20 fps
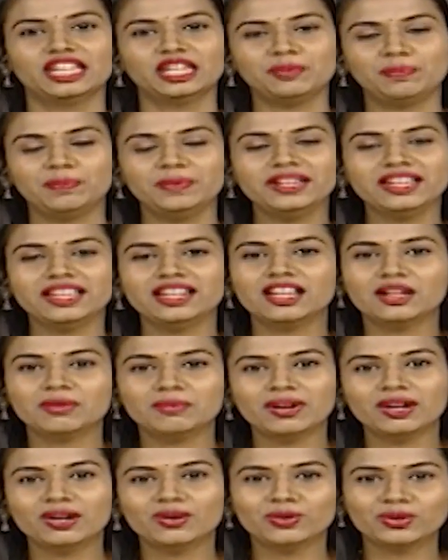இப்படி
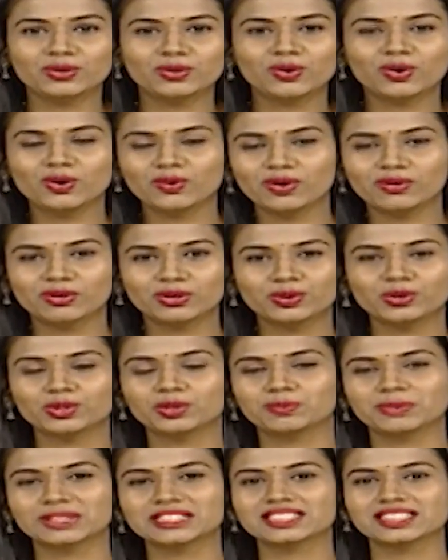எல்லாமா ஒரு கோவம் வரும்
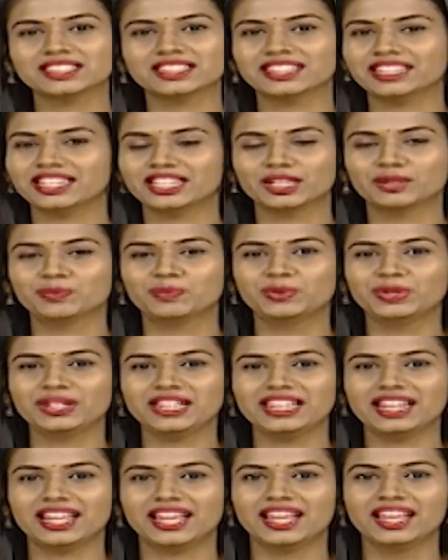ஒரு மனுஷனுக்கு எனக்கு
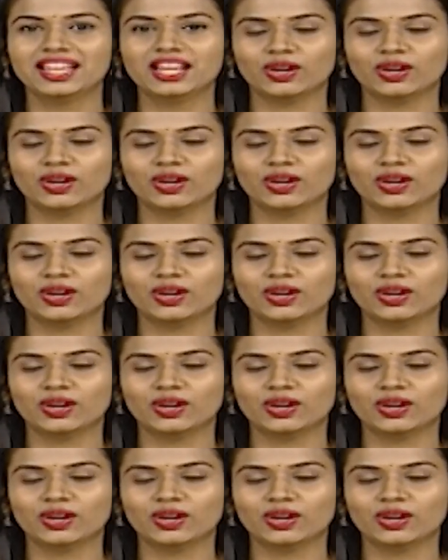புரியல